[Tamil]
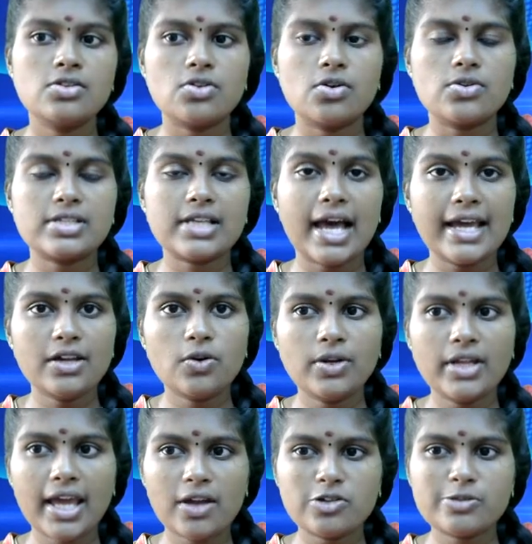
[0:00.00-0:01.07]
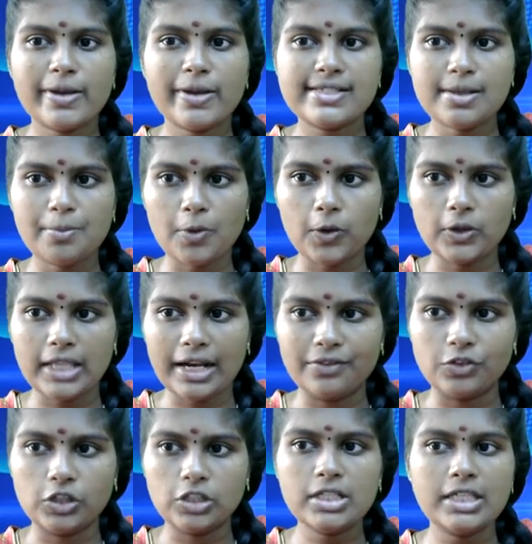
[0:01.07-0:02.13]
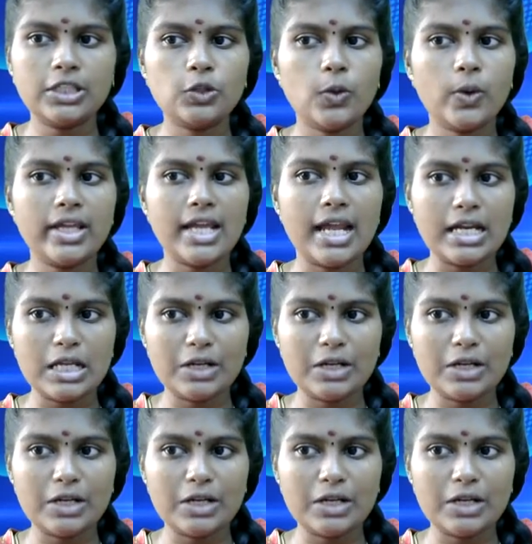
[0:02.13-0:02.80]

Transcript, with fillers: ஸோ ஸ்கைரோட் ஏரோஸ்பேஸை அளவுக்கு இதோடைய